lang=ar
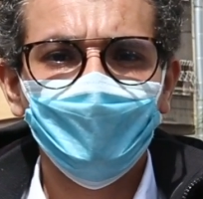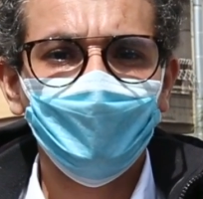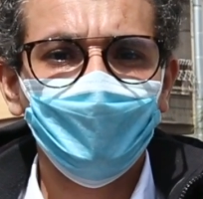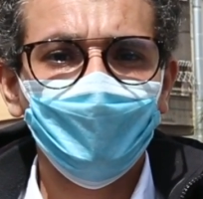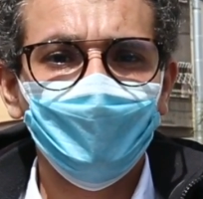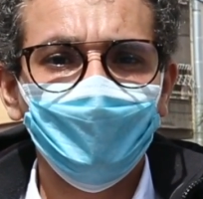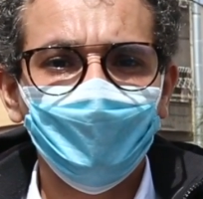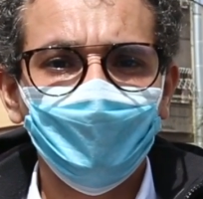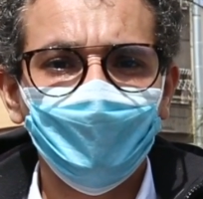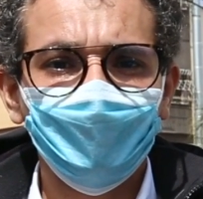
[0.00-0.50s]

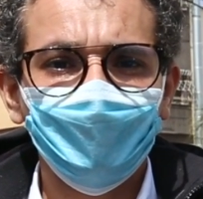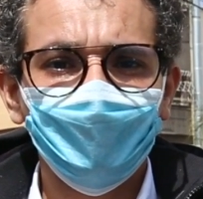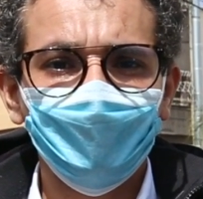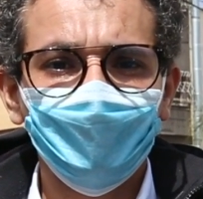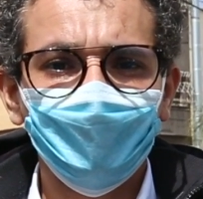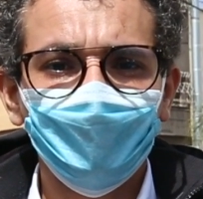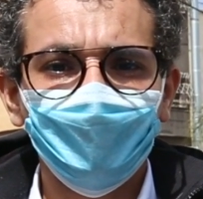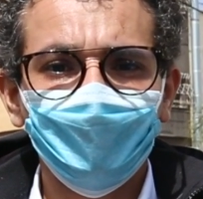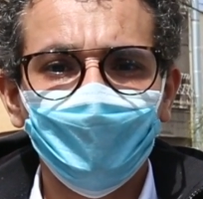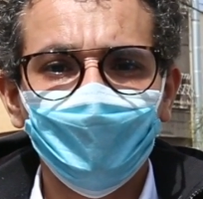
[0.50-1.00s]

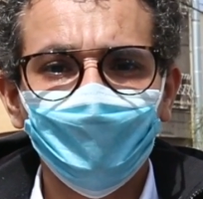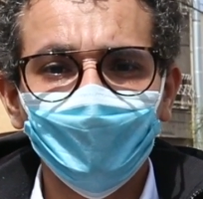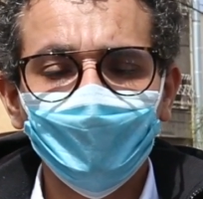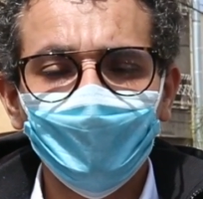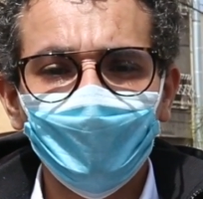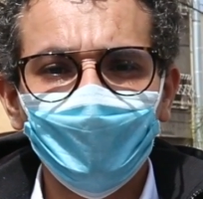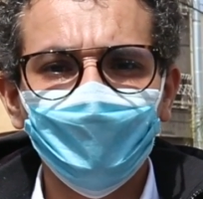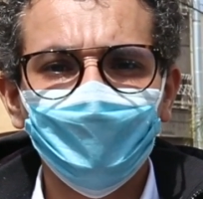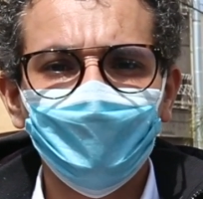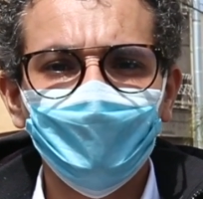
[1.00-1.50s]

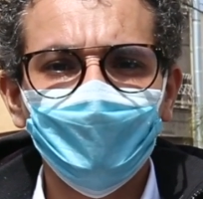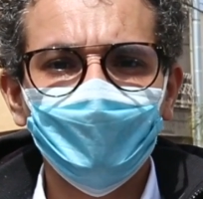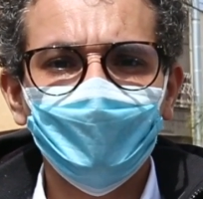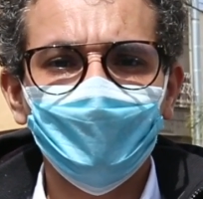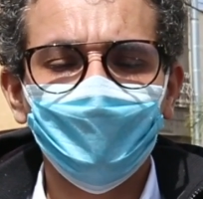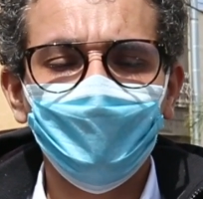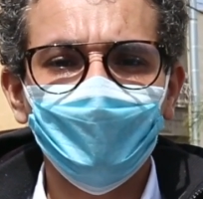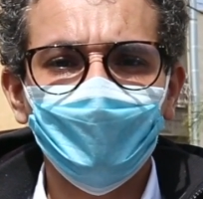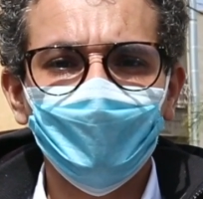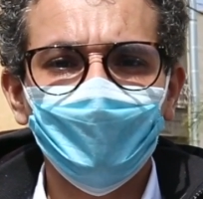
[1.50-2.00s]
المطالب
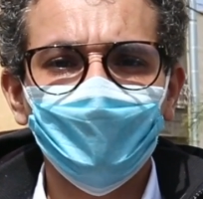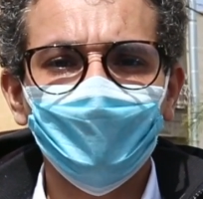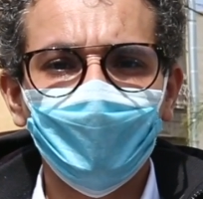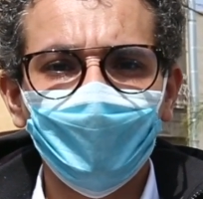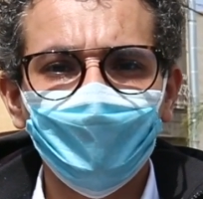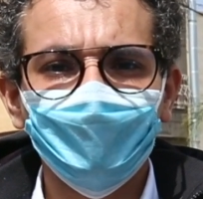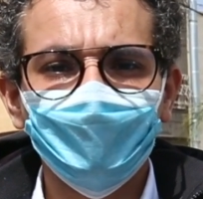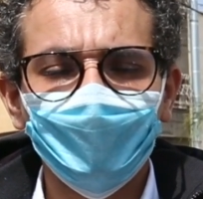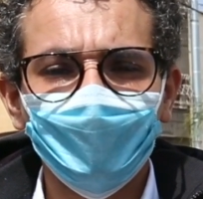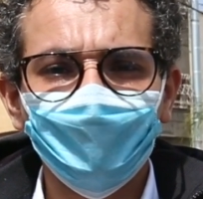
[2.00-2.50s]
كبيره
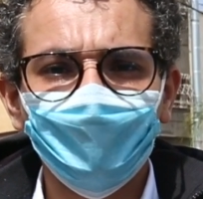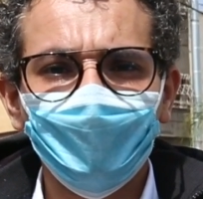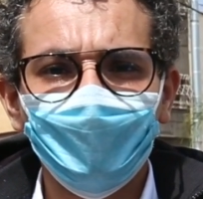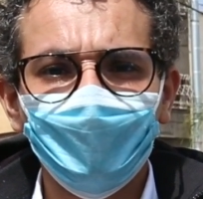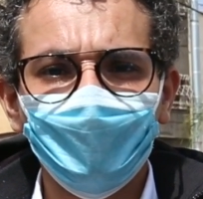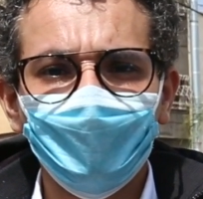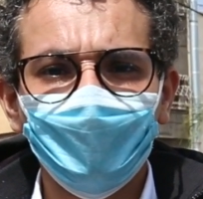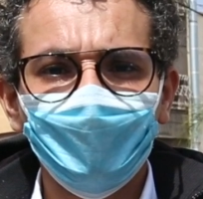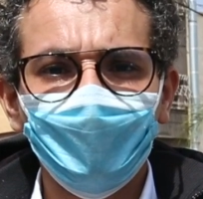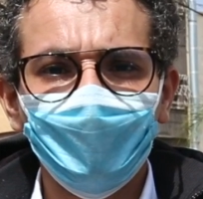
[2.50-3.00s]
وخيبه
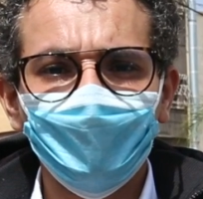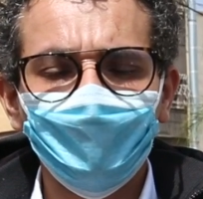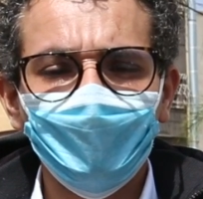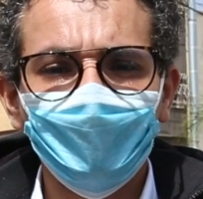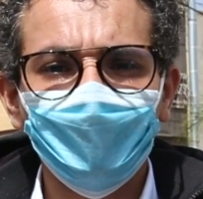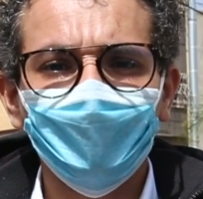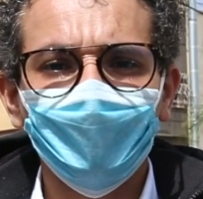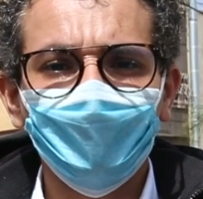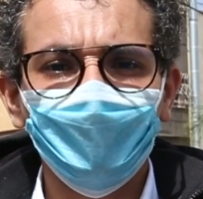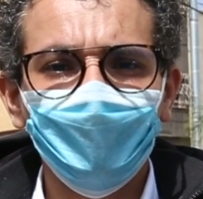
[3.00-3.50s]
امل
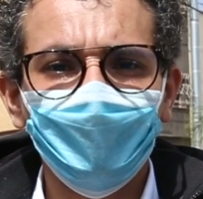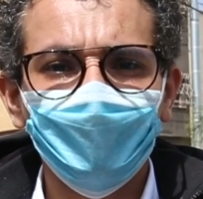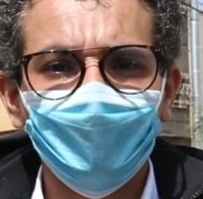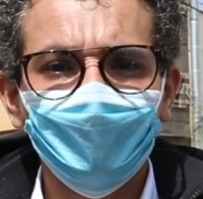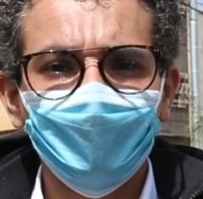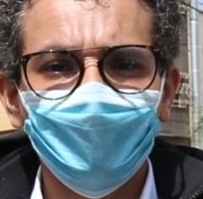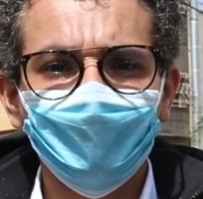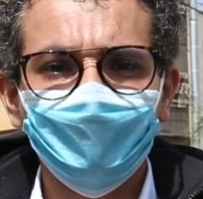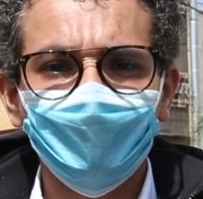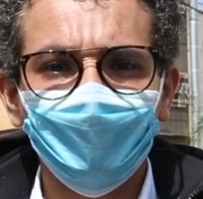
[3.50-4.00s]
اباء
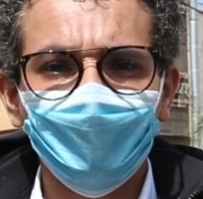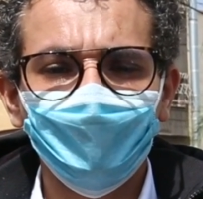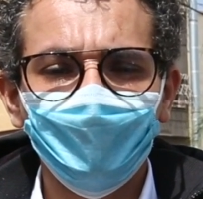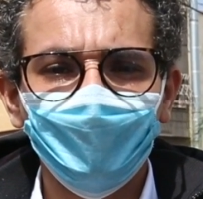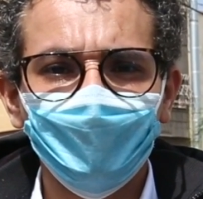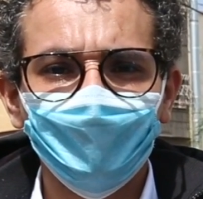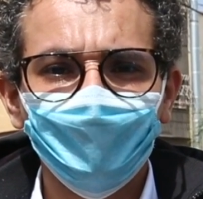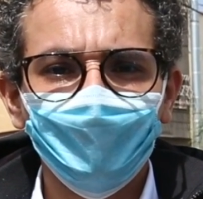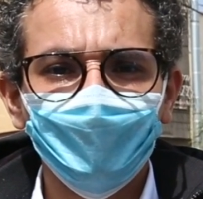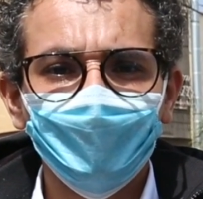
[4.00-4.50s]
واولياء
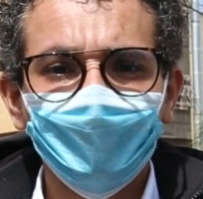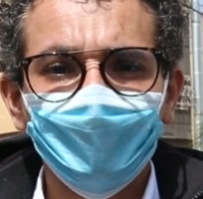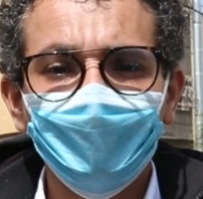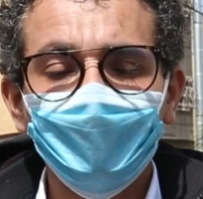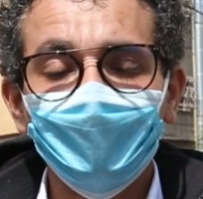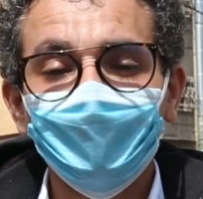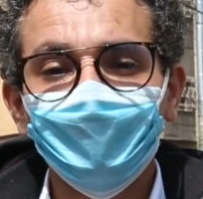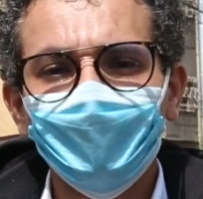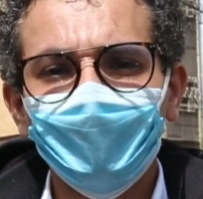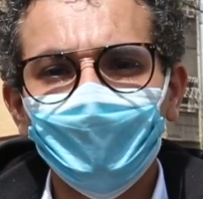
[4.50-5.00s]
التلاميذ
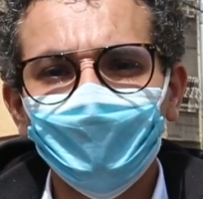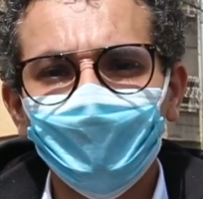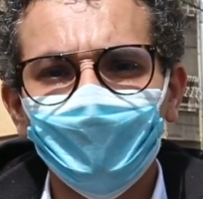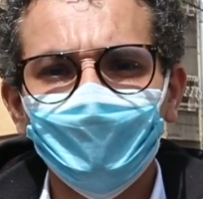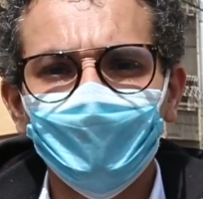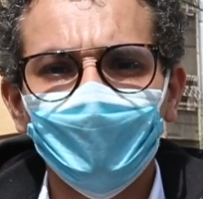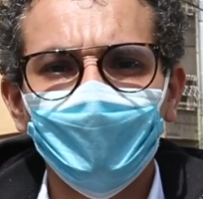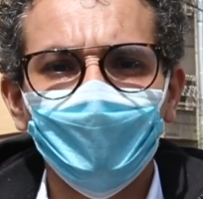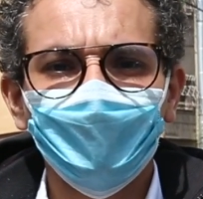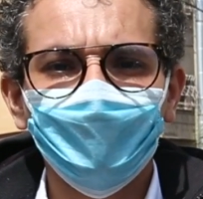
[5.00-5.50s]
اللي ما
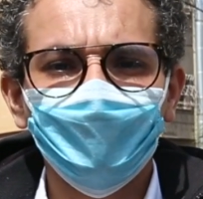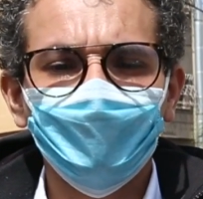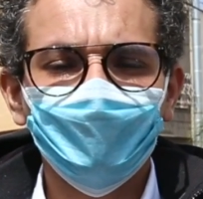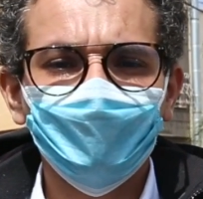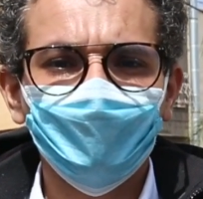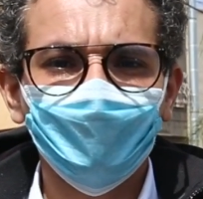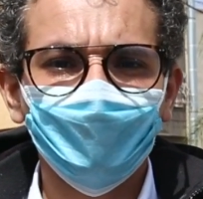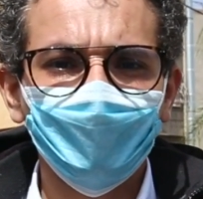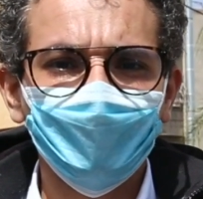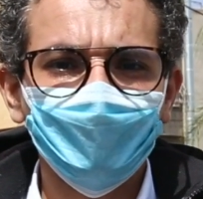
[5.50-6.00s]
قدروش انهم
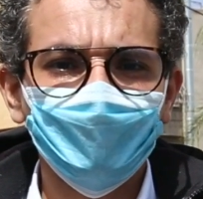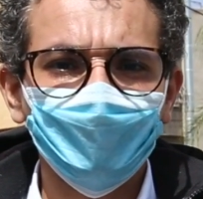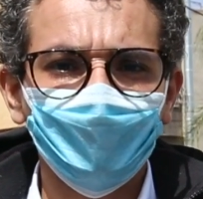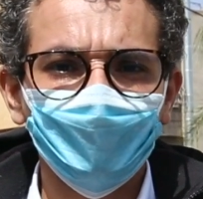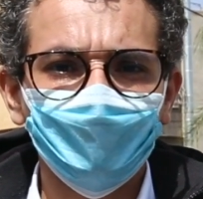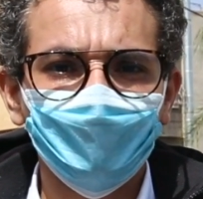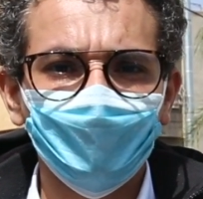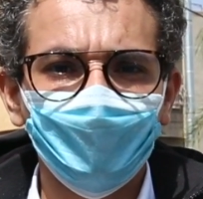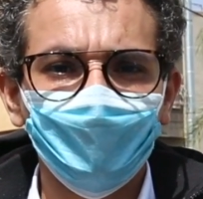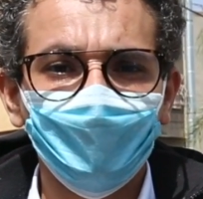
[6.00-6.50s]
تكون
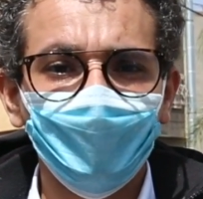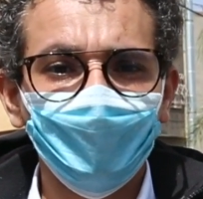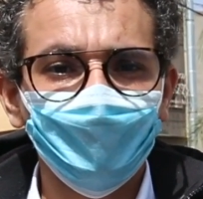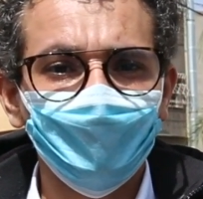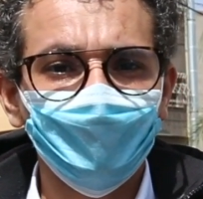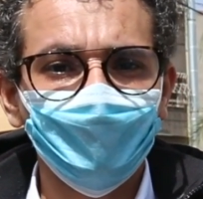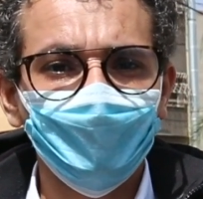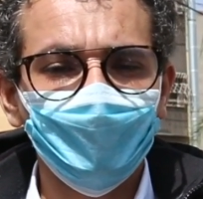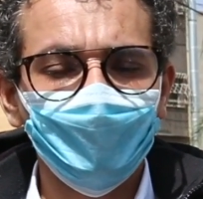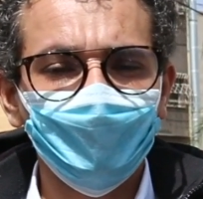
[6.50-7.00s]
تواصل مع
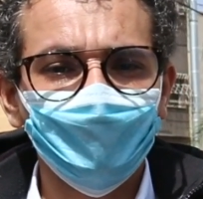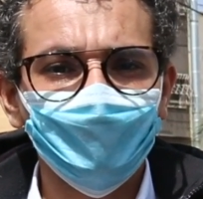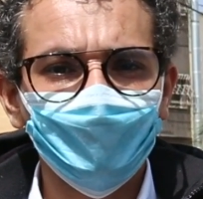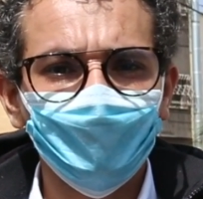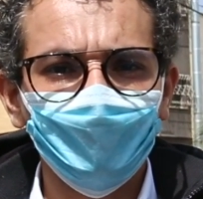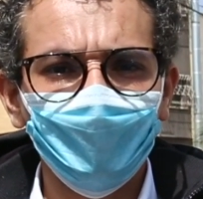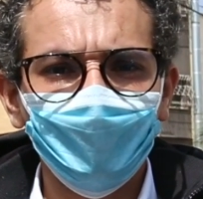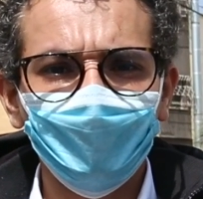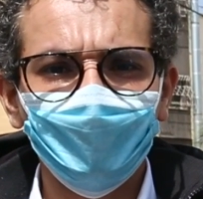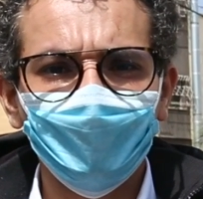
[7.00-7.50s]

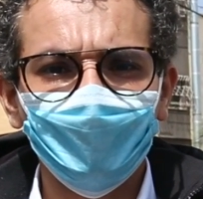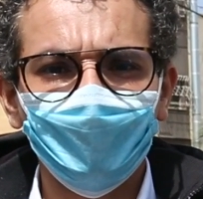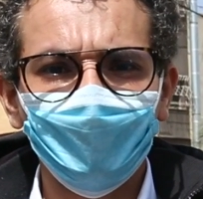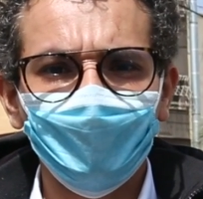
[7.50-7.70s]
مسؤولي